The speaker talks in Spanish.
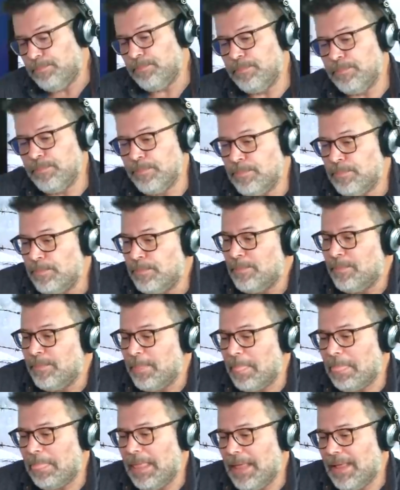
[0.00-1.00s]
mm,
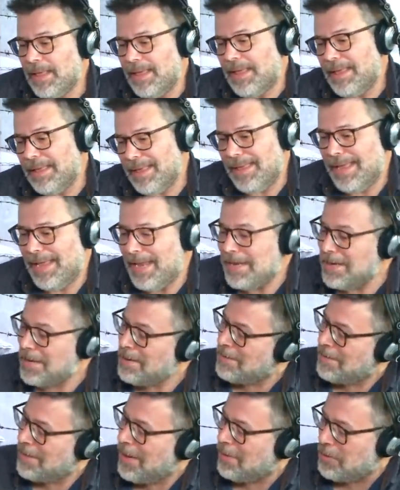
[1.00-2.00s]
he
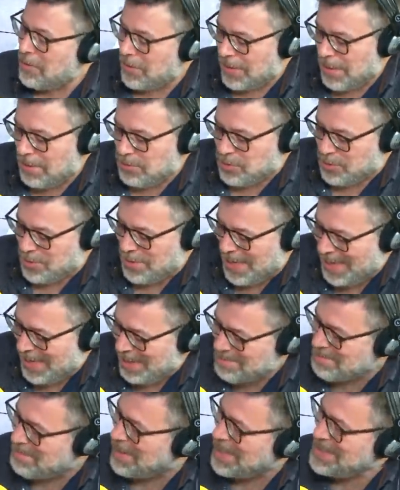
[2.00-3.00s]
iniciado, digamos, una
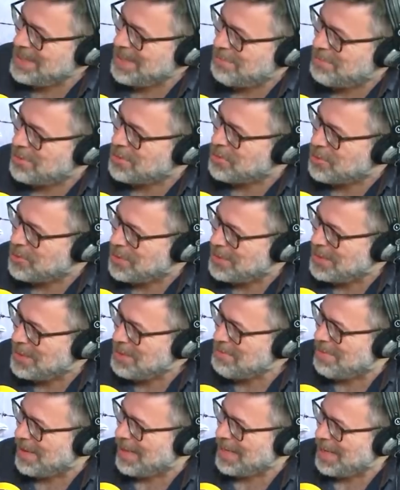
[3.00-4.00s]
campaña por
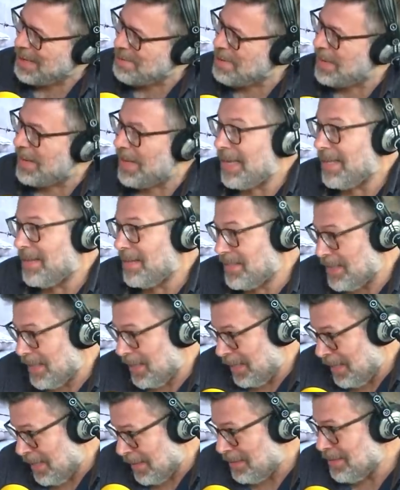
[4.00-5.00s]
Twitter para que me deje de
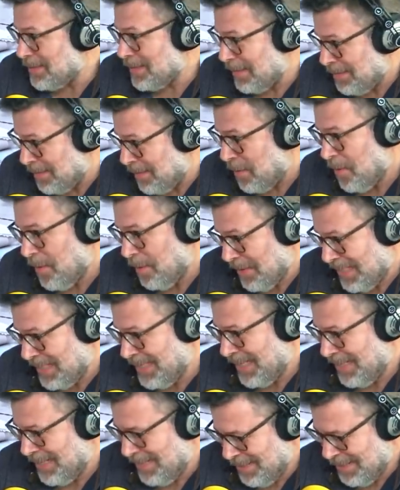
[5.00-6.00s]
seguir Santiago
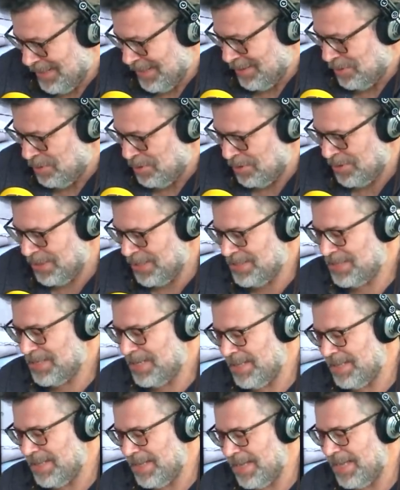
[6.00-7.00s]
Abascal. Entonces,
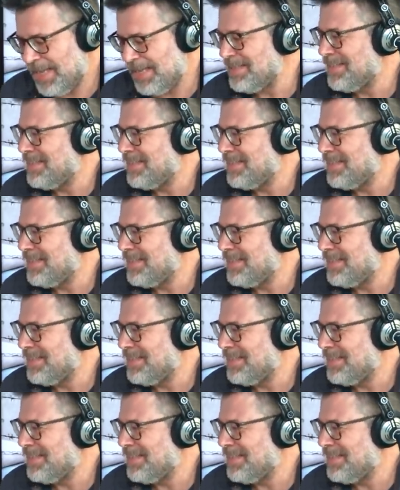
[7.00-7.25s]
quizá